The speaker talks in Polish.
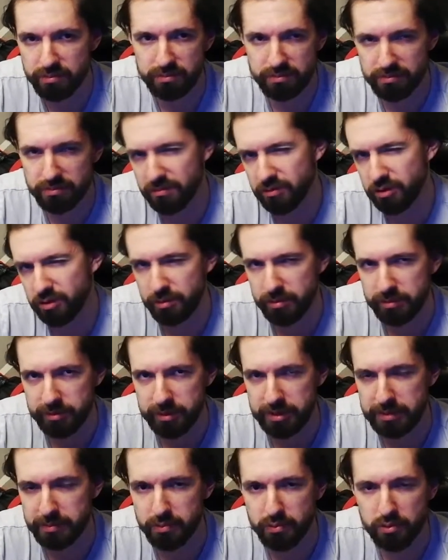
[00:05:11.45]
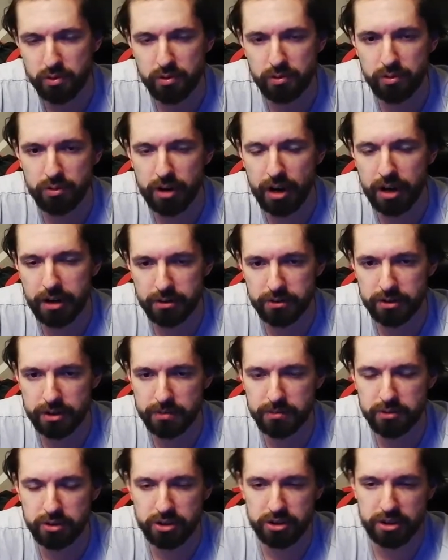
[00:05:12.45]
musiałbym jeszcze z pół roku ogarnąć,
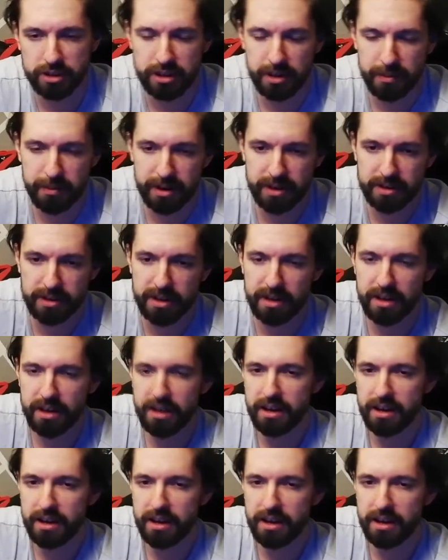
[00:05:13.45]
ale myślę, że dam radę.